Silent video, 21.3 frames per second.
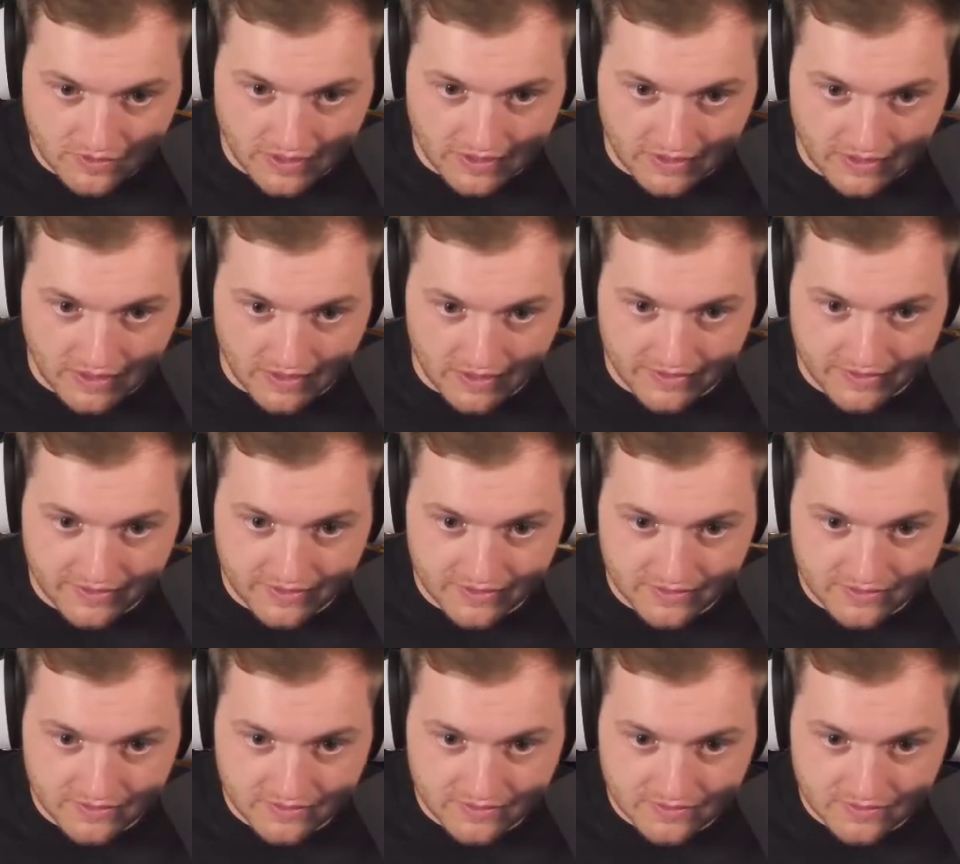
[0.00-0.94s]
Ja,
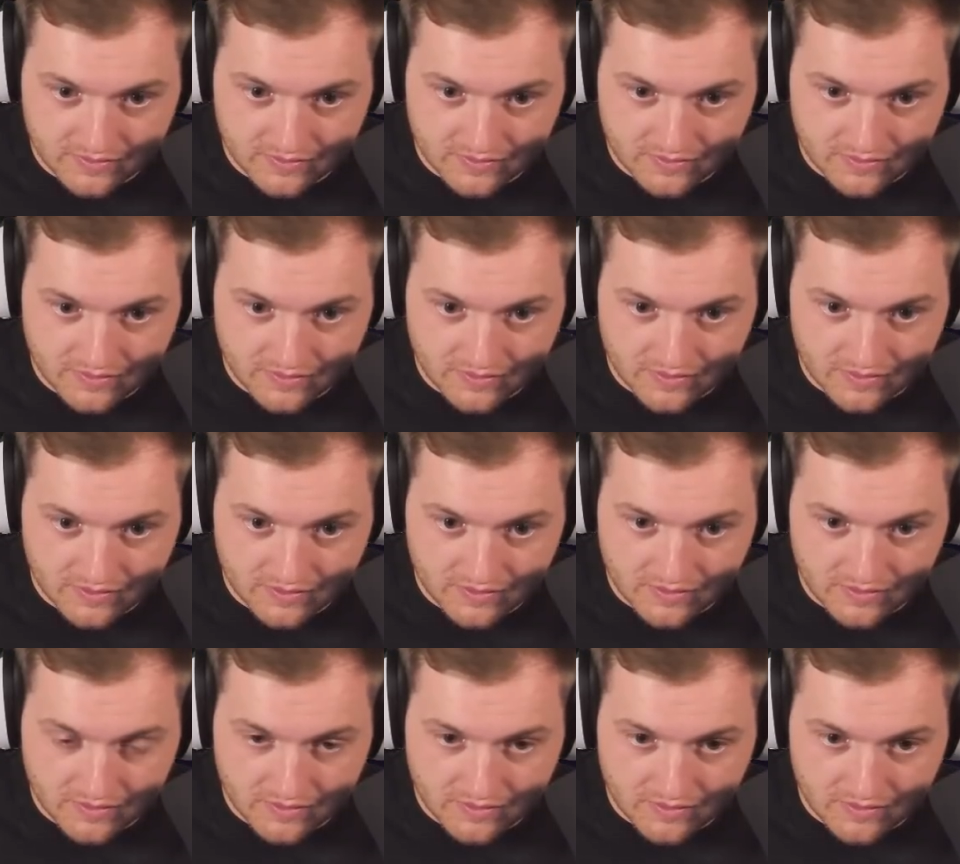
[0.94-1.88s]
gleich. Ey, das ist
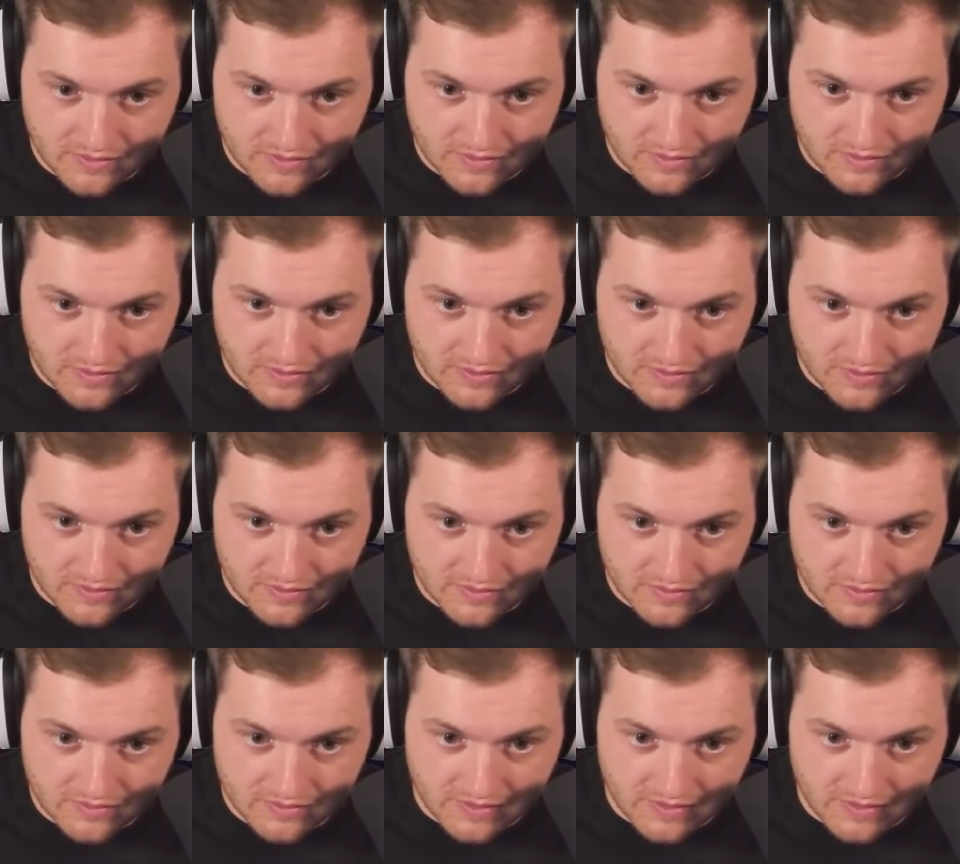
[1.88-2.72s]
geil, muss ich sagen.